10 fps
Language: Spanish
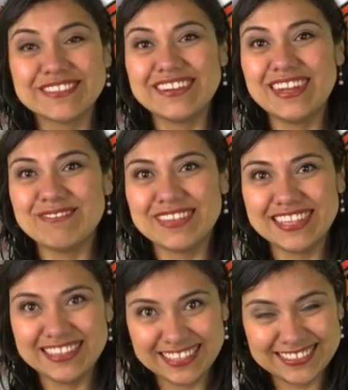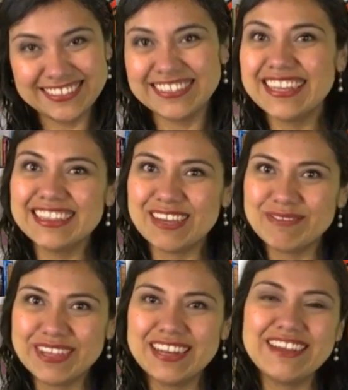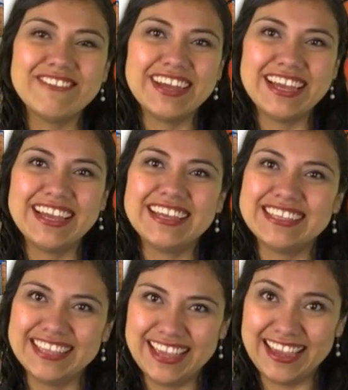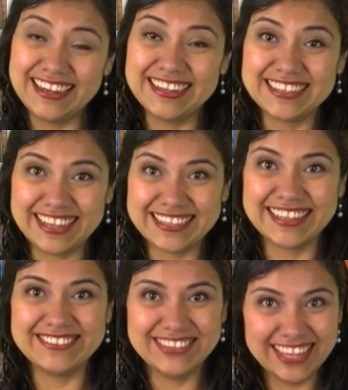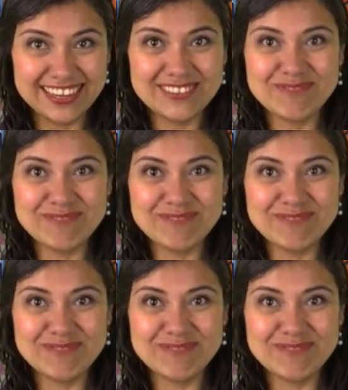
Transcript: con la meditación que también la va a guiar Arcángel Uriel.